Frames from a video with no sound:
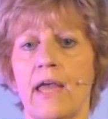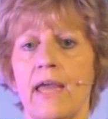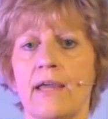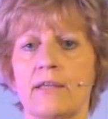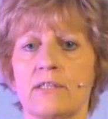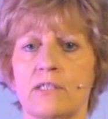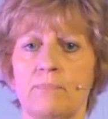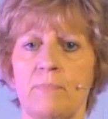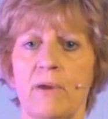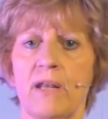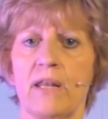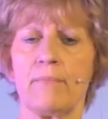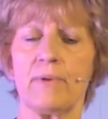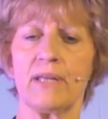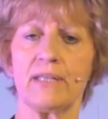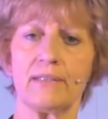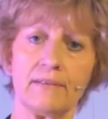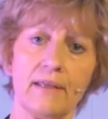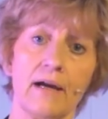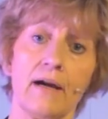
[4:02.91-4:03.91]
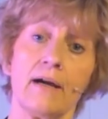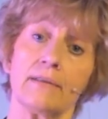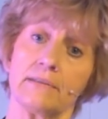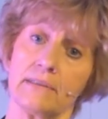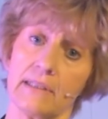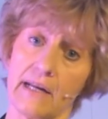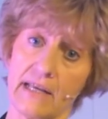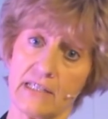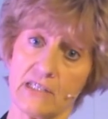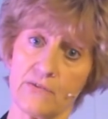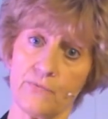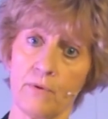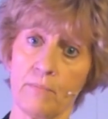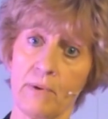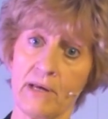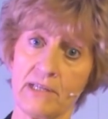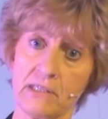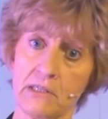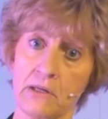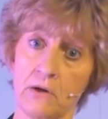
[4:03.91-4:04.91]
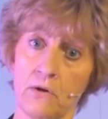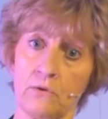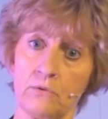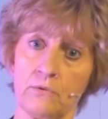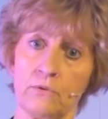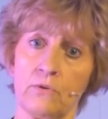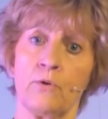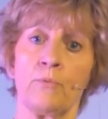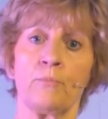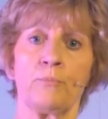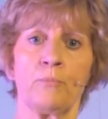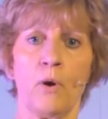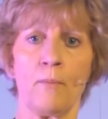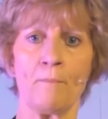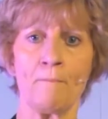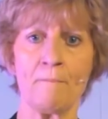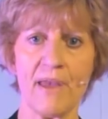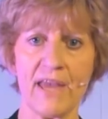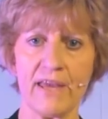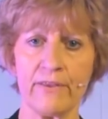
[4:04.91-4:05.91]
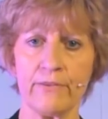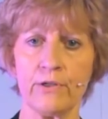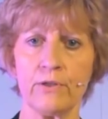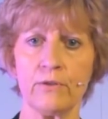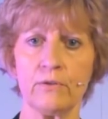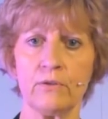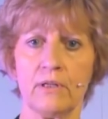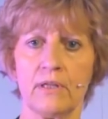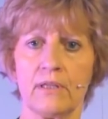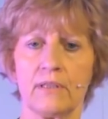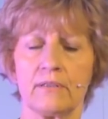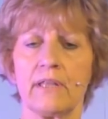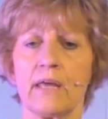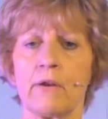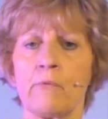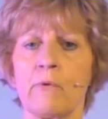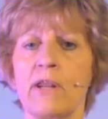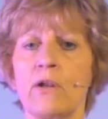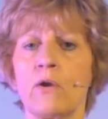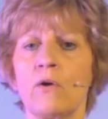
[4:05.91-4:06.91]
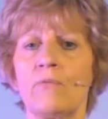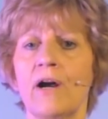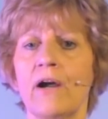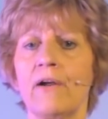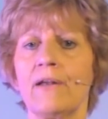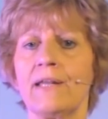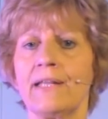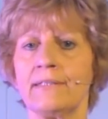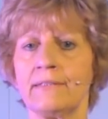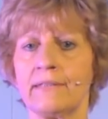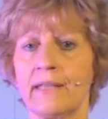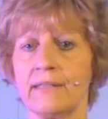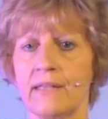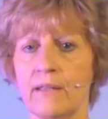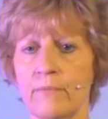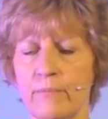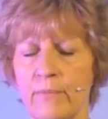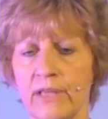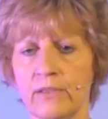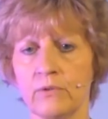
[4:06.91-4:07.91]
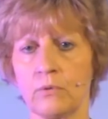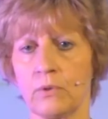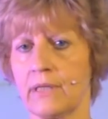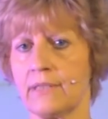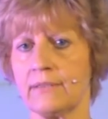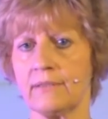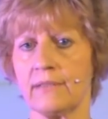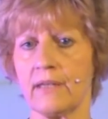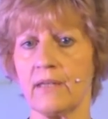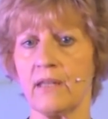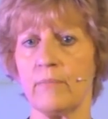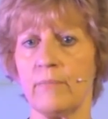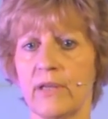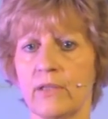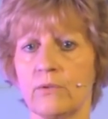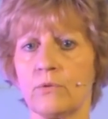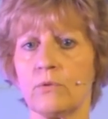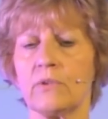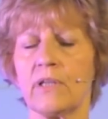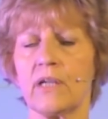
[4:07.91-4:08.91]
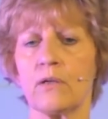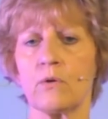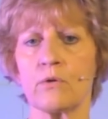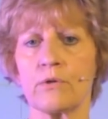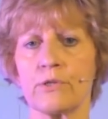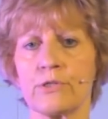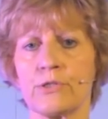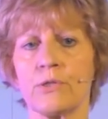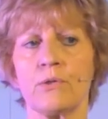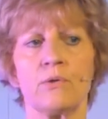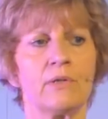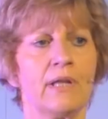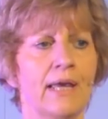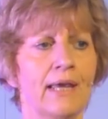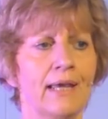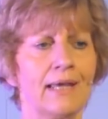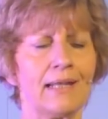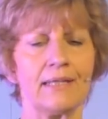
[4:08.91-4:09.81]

experimentar transformación por medio de de renovar el entendimiento, el entendimiento del corazón,